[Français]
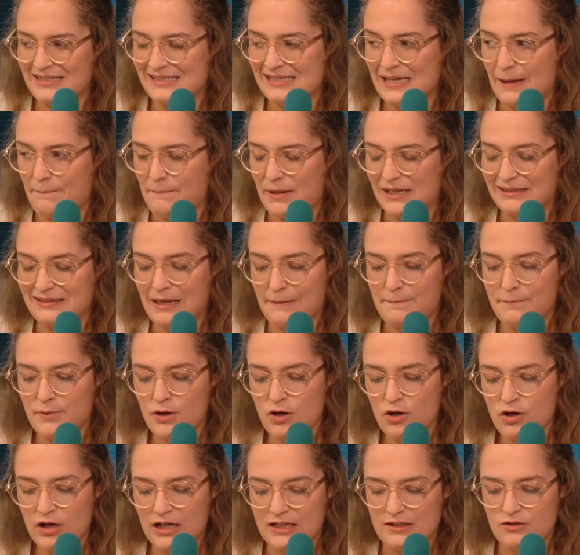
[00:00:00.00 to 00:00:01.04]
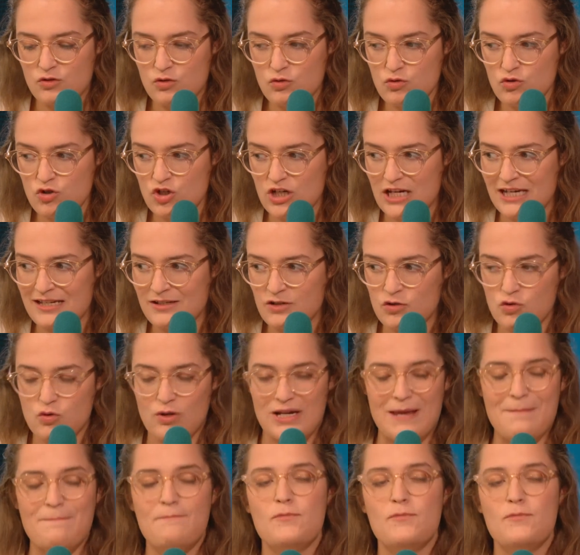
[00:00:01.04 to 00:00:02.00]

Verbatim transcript: est-ce qu'il n'y a pas d'abord un sujet sur la